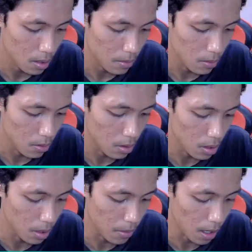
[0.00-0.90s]

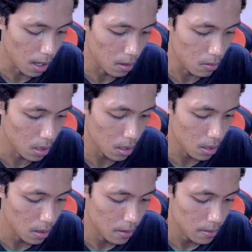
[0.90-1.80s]
pusing pala aku
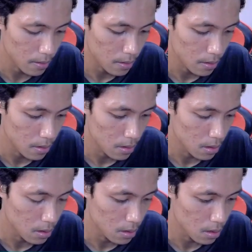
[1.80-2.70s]
guys
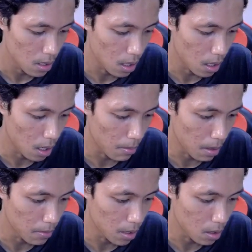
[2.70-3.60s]
gara-gara
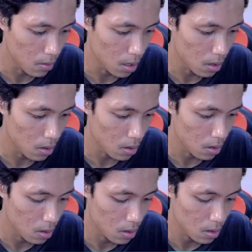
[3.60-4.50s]
mami queen cok
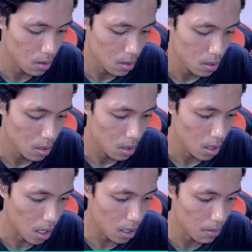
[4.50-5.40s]

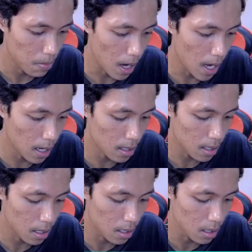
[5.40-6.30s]
sakit banget
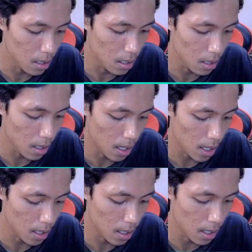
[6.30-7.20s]
lagi gila
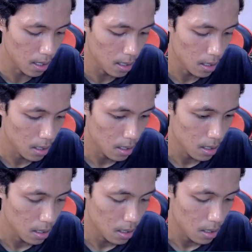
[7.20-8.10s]
gila
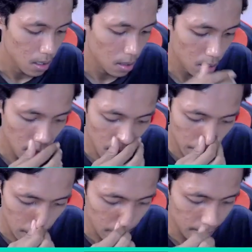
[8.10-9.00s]
ya eh, kerja met